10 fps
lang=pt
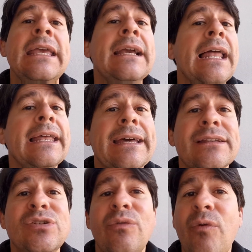E
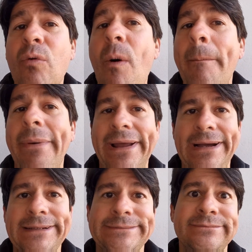galera, se eu for
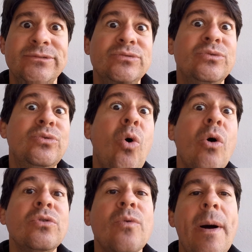comprar
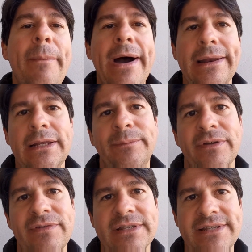todo o aparelho
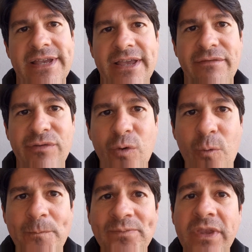para fazer
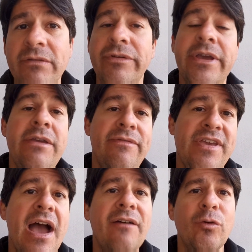review, fica
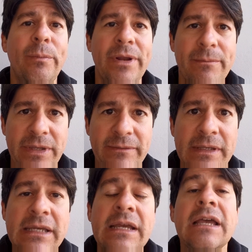inviável para mim.
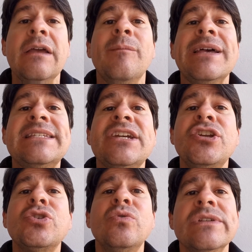Mas se a
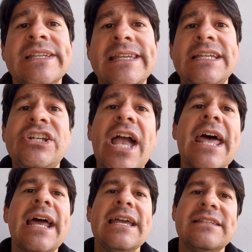gente conseguir
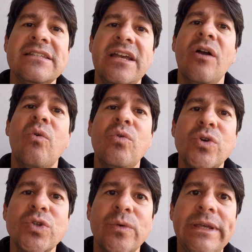gerar esses
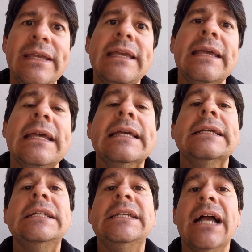recursos aí,
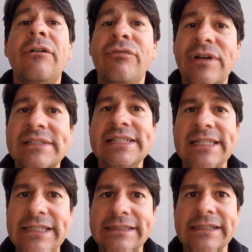já
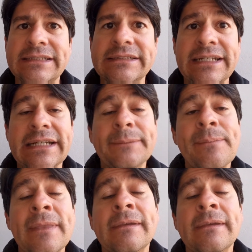facilita, né?